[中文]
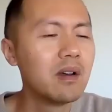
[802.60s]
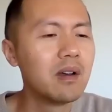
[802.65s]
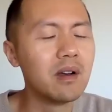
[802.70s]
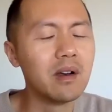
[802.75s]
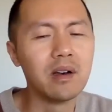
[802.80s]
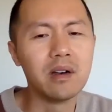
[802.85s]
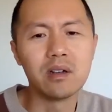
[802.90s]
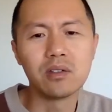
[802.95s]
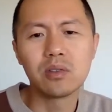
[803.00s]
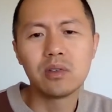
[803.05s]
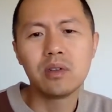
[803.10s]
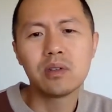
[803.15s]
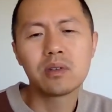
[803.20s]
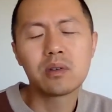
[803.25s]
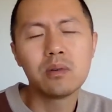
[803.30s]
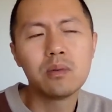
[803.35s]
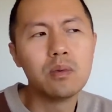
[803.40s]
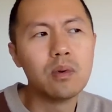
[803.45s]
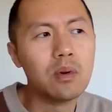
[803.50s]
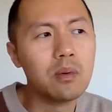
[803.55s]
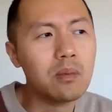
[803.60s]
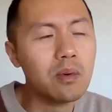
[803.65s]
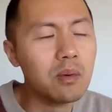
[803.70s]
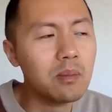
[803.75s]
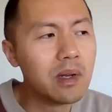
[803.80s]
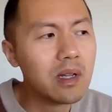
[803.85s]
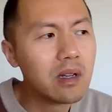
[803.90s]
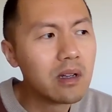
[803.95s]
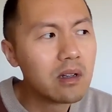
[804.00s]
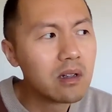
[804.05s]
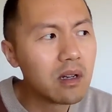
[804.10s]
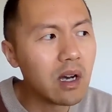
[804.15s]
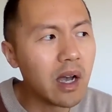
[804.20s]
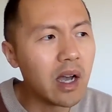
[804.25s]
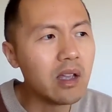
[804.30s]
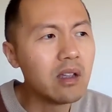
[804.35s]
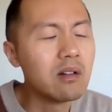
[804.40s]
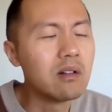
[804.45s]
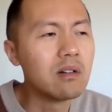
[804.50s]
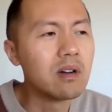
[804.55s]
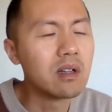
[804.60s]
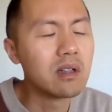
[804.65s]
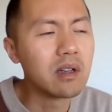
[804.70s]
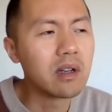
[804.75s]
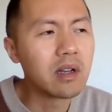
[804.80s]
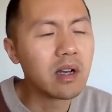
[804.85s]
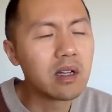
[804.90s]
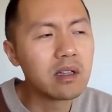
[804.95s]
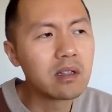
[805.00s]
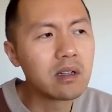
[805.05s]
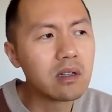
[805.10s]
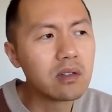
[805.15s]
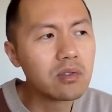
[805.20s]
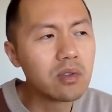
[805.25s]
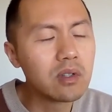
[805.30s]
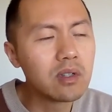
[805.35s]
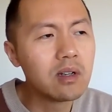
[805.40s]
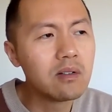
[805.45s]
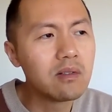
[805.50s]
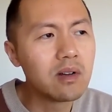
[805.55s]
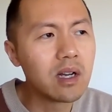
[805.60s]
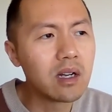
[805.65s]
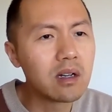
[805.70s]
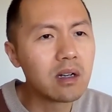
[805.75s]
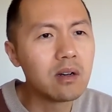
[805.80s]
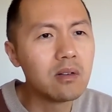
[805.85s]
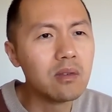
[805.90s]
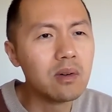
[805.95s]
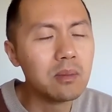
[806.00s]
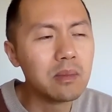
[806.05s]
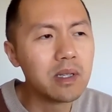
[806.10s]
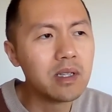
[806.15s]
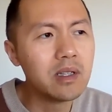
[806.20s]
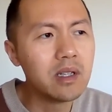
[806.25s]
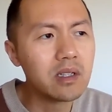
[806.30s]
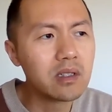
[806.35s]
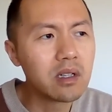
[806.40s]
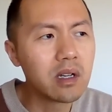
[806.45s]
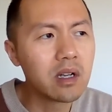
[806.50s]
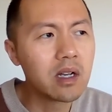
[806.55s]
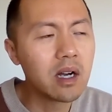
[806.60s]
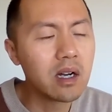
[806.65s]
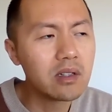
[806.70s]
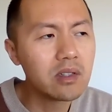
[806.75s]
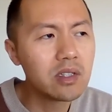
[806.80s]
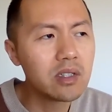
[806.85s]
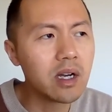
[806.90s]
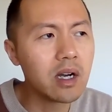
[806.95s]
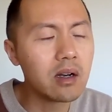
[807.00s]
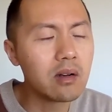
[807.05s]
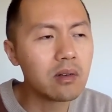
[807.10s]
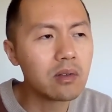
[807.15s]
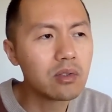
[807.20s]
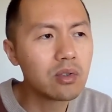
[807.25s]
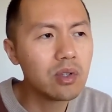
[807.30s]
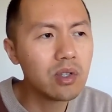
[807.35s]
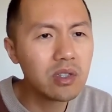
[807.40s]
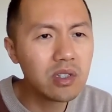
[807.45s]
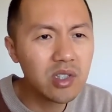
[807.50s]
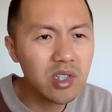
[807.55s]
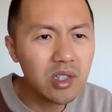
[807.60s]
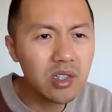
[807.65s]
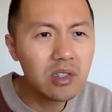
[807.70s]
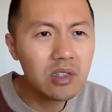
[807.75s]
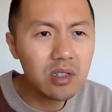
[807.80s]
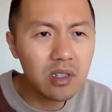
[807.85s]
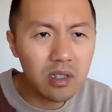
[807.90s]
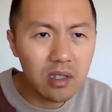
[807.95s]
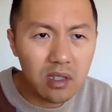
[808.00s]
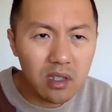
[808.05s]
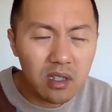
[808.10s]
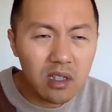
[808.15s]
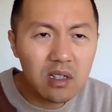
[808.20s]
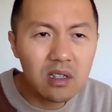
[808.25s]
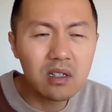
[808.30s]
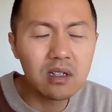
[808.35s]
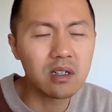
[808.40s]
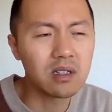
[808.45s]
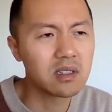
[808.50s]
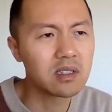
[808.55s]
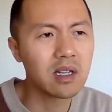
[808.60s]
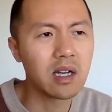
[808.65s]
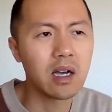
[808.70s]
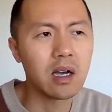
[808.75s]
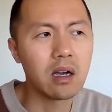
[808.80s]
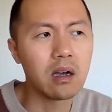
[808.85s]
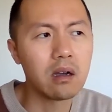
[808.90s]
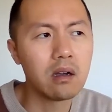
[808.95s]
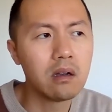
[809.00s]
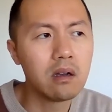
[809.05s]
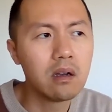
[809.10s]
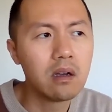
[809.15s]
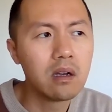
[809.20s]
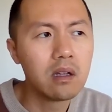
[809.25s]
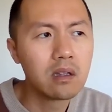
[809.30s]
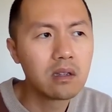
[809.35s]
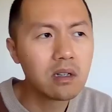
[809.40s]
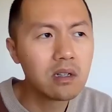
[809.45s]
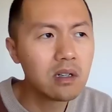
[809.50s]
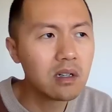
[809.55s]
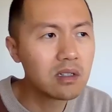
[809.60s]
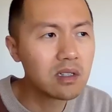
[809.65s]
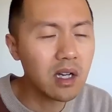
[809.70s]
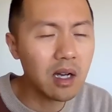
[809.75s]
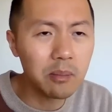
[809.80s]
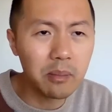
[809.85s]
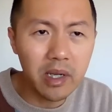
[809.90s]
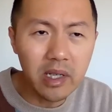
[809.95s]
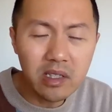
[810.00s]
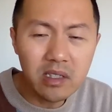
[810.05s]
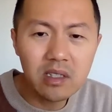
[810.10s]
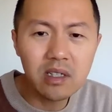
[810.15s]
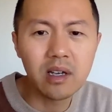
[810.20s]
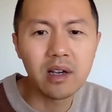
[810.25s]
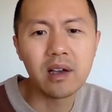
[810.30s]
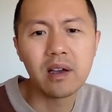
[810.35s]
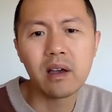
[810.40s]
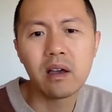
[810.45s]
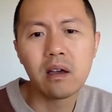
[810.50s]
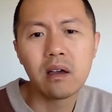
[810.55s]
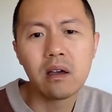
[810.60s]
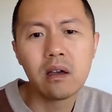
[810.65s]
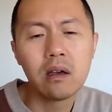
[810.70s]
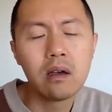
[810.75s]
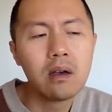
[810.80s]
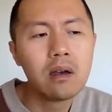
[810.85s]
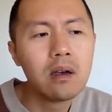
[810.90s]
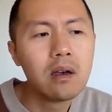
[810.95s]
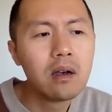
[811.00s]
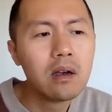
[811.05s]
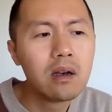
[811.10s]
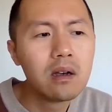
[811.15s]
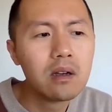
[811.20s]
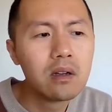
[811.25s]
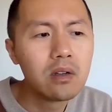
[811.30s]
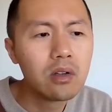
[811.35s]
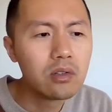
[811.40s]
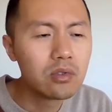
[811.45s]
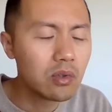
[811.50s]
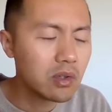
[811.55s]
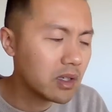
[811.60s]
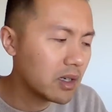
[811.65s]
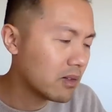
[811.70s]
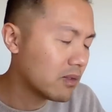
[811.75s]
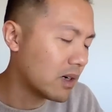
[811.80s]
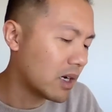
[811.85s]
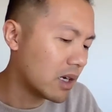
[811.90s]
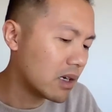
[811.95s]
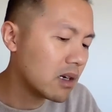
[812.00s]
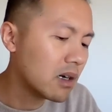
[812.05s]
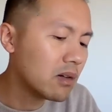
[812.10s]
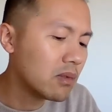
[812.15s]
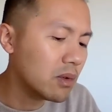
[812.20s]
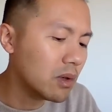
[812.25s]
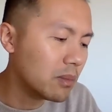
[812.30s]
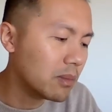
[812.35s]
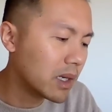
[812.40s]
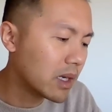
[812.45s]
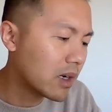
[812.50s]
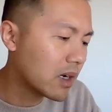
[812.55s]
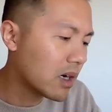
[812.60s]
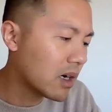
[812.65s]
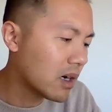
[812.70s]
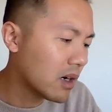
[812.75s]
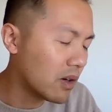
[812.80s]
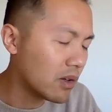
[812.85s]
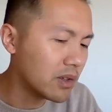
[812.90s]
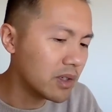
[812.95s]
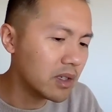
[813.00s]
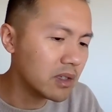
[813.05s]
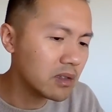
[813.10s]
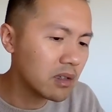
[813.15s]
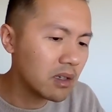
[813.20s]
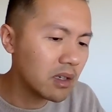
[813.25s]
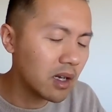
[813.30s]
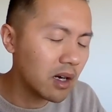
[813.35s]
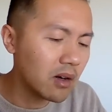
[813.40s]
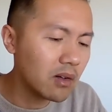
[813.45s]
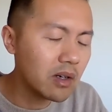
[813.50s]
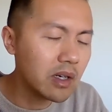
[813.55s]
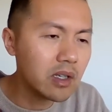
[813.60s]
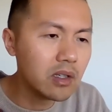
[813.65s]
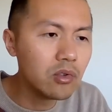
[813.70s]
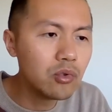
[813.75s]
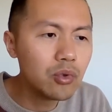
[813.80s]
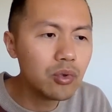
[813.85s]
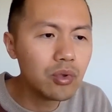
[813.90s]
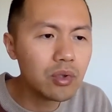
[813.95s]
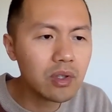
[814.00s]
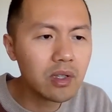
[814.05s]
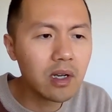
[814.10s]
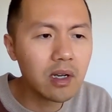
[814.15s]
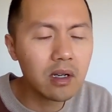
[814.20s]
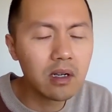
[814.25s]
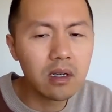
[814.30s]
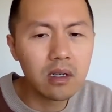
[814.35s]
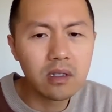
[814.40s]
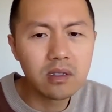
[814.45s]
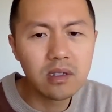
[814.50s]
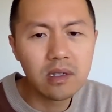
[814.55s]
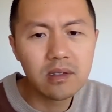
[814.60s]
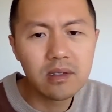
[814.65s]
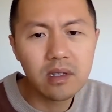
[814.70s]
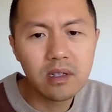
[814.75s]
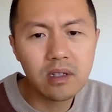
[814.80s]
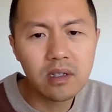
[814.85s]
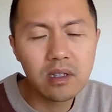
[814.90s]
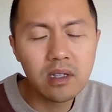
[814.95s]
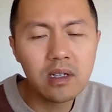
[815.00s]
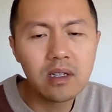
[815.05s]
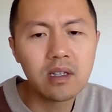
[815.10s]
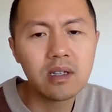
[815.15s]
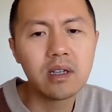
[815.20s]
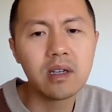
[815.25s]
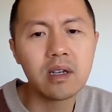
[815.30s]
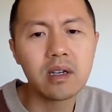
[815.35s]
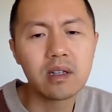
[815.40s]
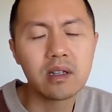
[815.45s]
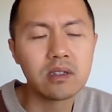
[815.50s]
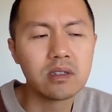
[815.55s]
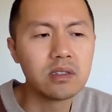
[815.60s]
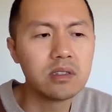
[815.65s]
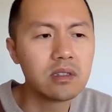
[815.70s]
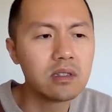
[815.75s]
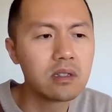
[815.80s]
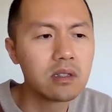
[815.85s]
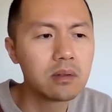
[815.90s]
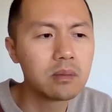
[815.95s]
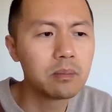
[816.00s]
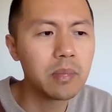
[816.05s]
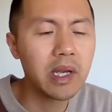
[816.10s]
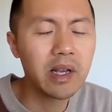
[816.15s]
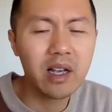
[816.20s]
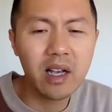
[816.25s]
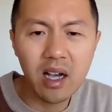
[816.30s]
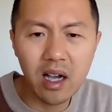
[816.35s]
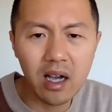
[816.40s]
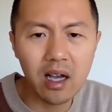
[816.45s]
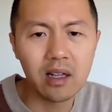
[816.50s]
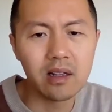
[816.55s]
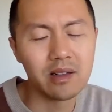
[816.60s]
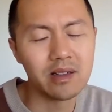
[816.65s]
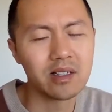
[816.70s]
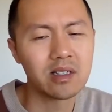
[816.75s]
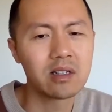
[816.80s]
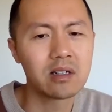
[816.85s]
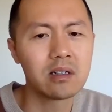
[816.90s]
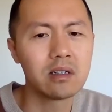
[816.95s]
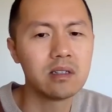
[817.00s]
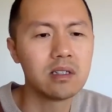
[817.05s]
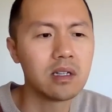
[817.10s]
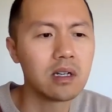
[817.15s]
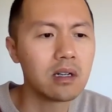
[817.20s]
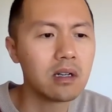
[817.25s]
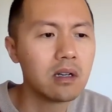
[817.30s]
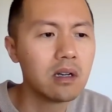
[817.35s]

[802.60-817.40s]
啊，所以这个我我们还有啊，你看这个昨天晚上我们也是刚讲过，所以经济特差，特差没钱。因为昨天晚上我们刚好也是聊了一句那个深圳地铁的被砍的事情，